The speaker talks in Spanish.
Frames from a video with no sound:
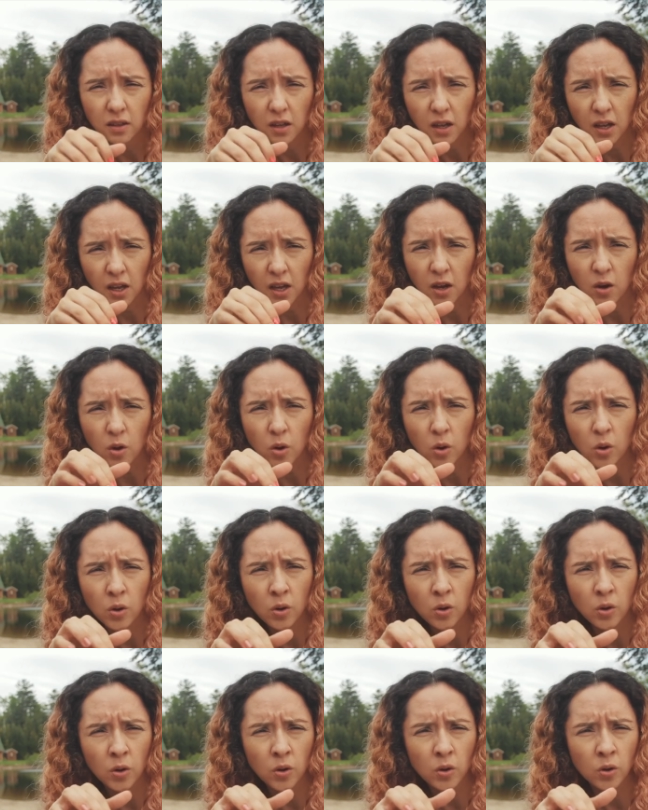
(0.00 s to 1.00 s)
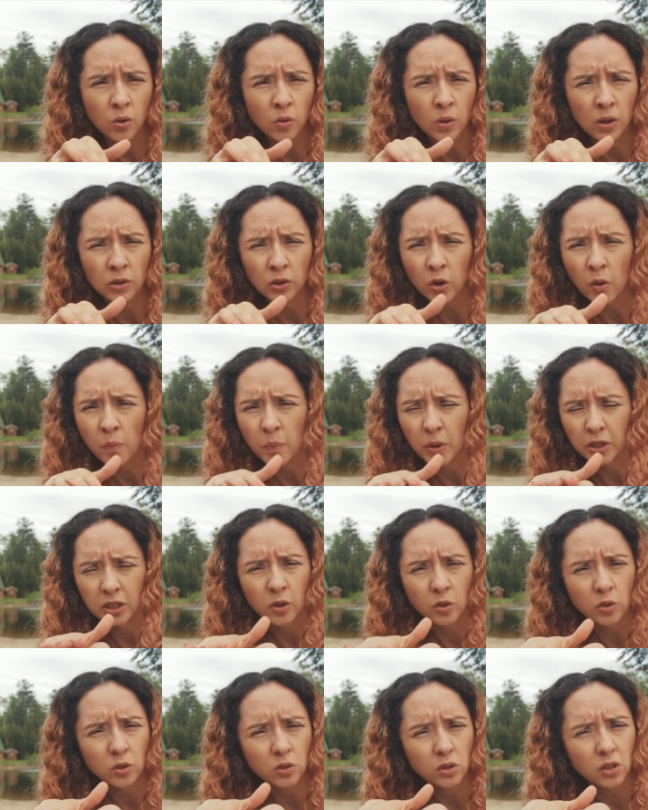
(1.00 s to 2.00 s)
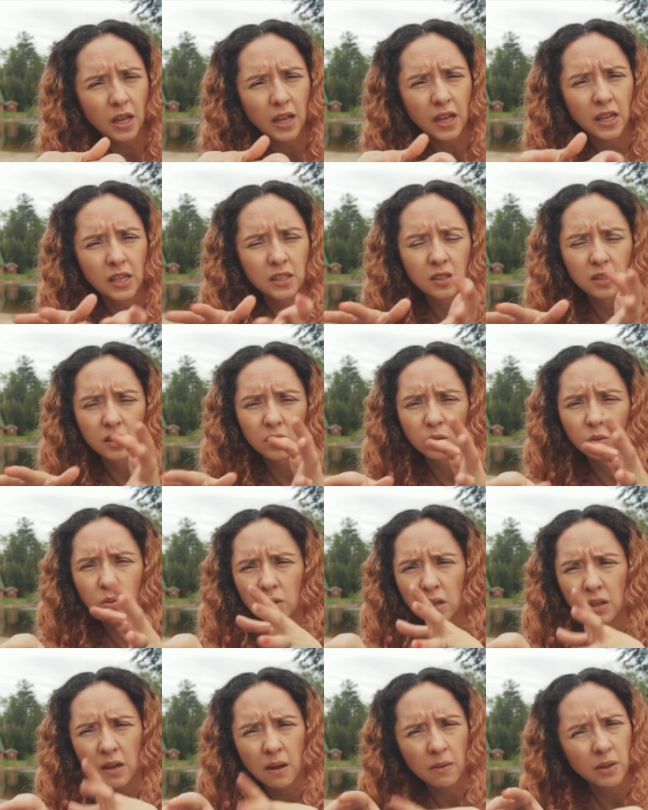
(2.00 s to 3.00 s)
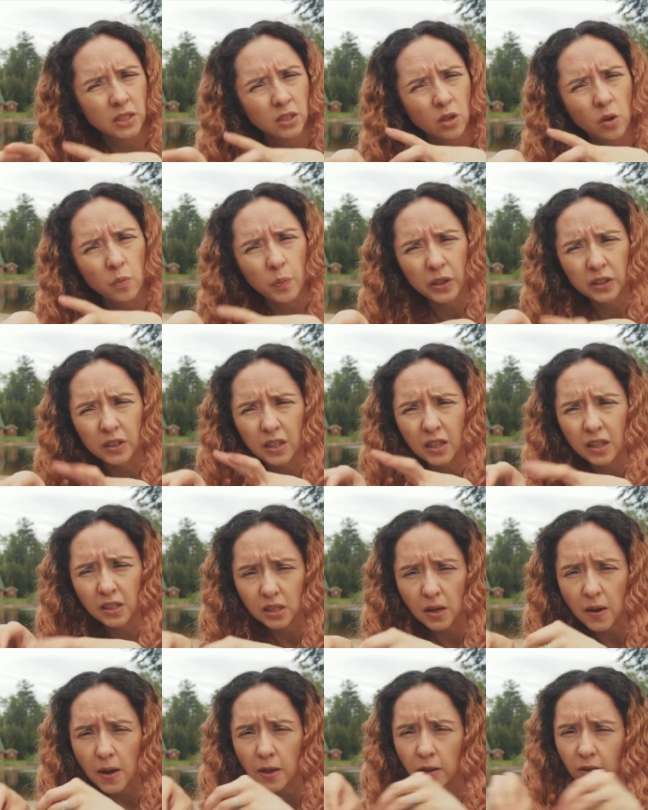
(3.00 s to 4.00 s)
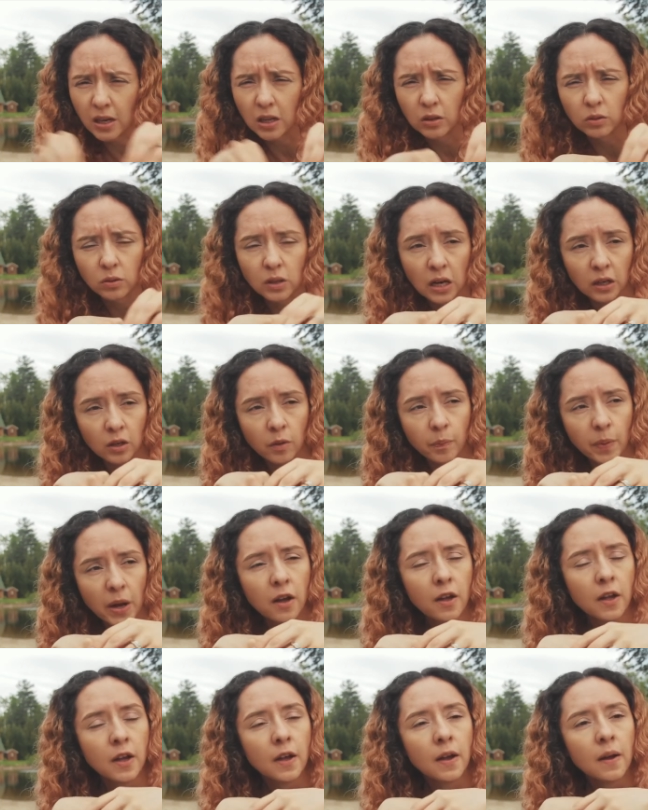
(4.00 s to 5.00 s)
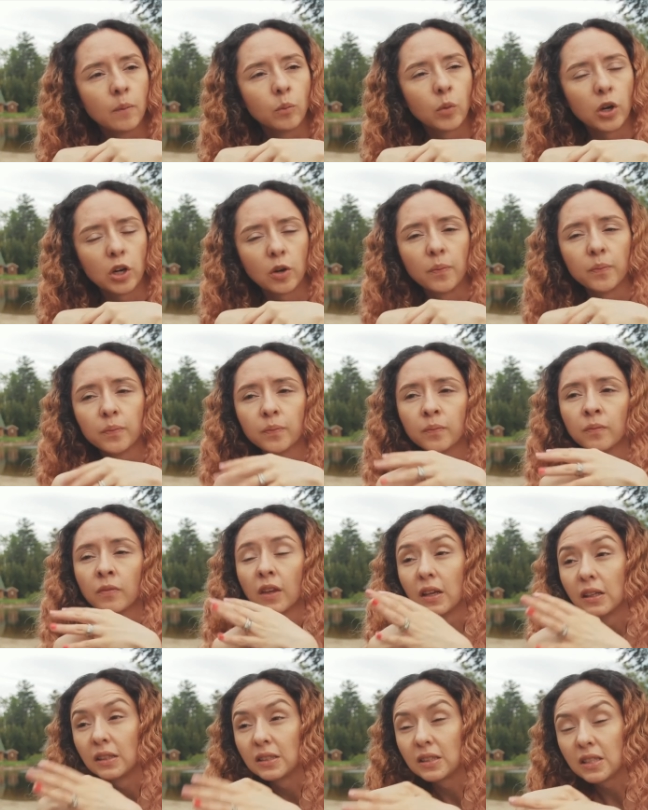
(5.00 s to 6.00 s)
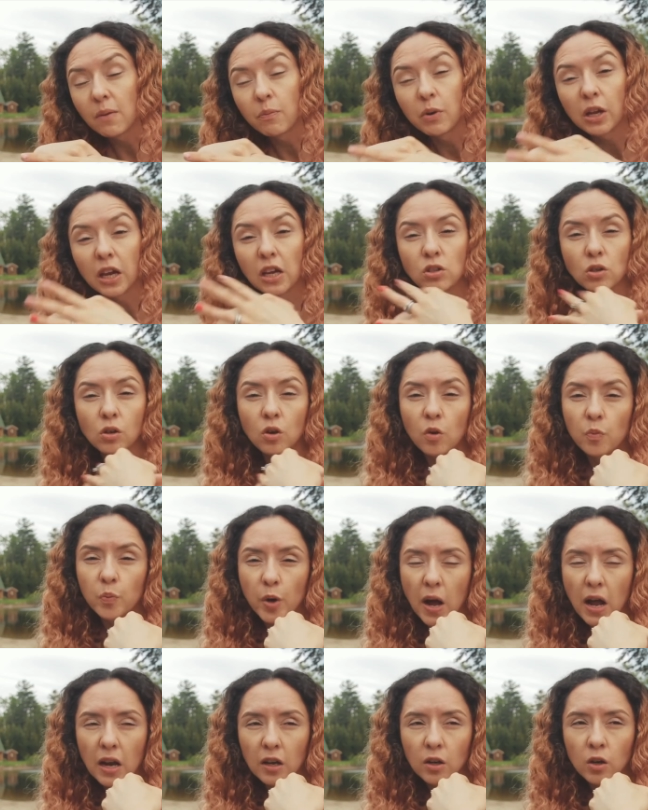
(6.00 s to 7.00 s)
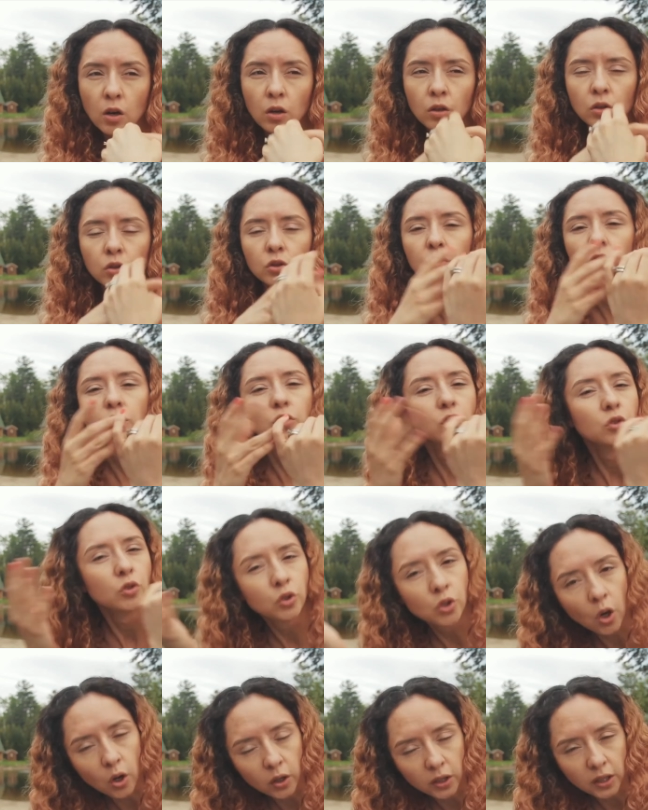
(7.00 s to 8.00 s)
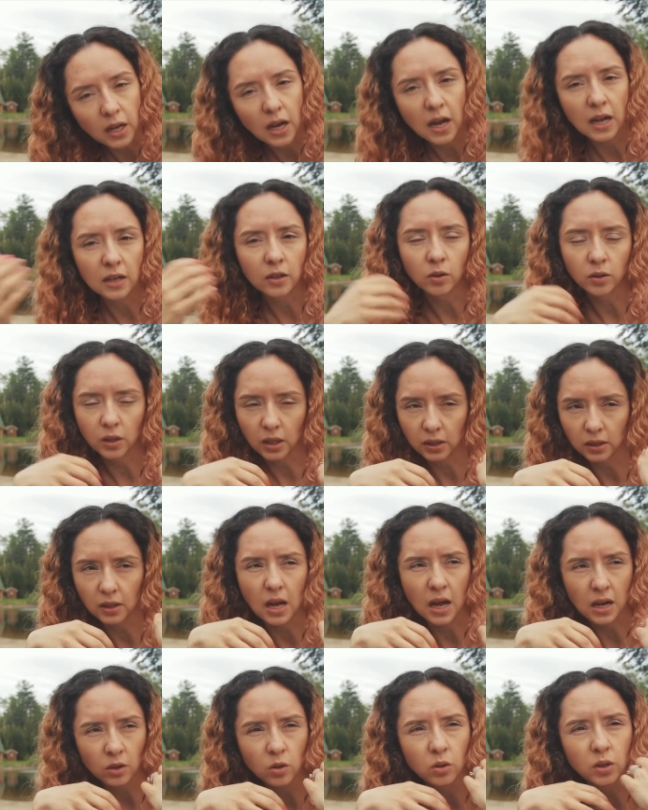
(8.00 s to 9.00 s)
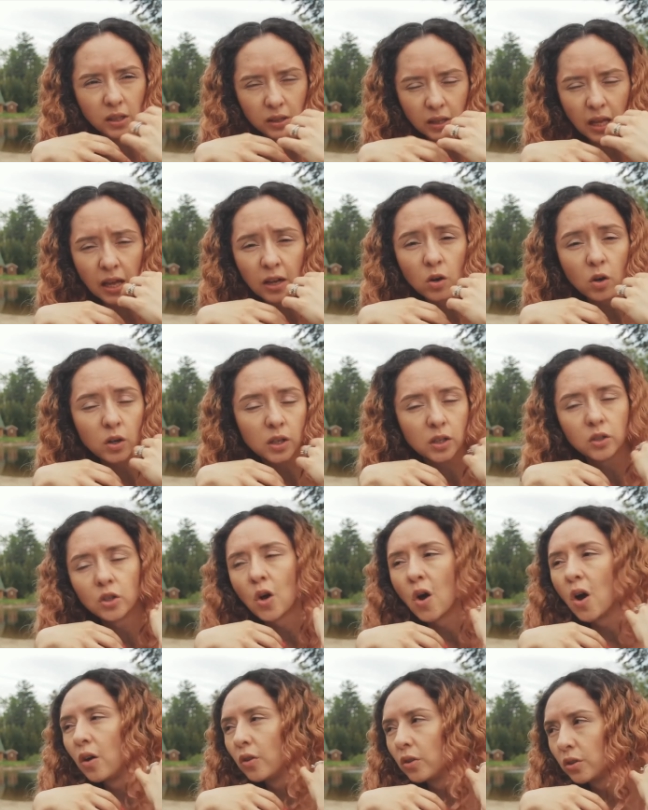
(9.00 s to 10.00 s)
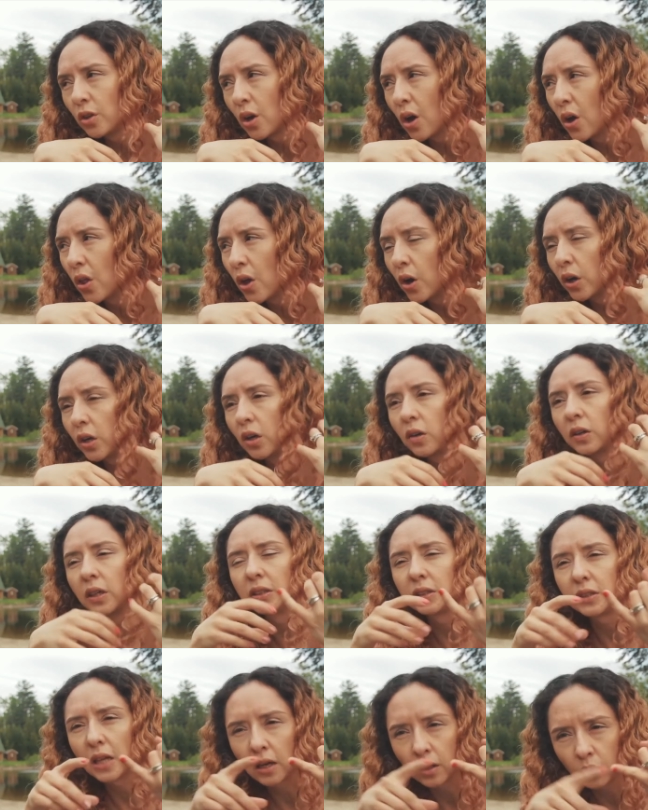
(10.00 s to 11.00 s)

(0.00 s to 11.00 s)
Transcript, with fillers: eh, o cuando compartí con ustedes, una vez compartí que estaba donando una ropa. Bueno, siempre que yo compro algo, doy algo que, algo que tengo y no, no doy lo que está